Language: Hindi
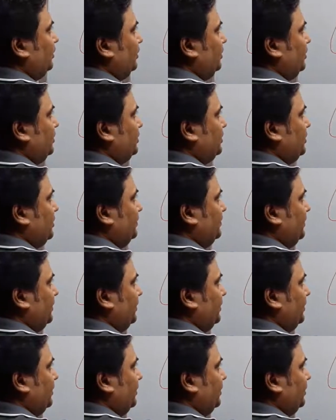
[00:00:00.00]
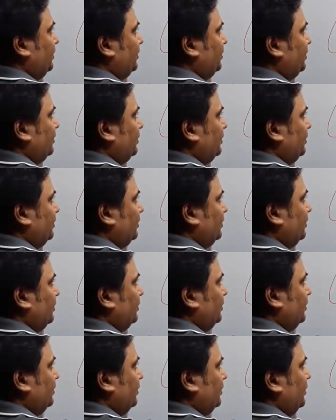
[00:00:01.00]
किसी भी
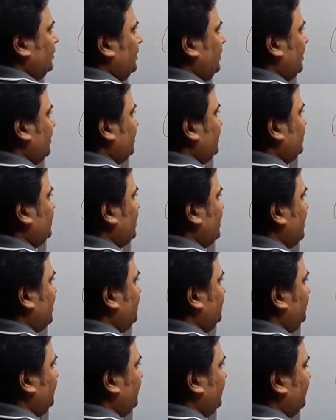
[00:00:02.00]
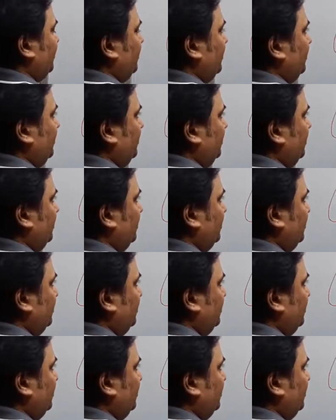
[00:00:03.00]
एक टाइम पर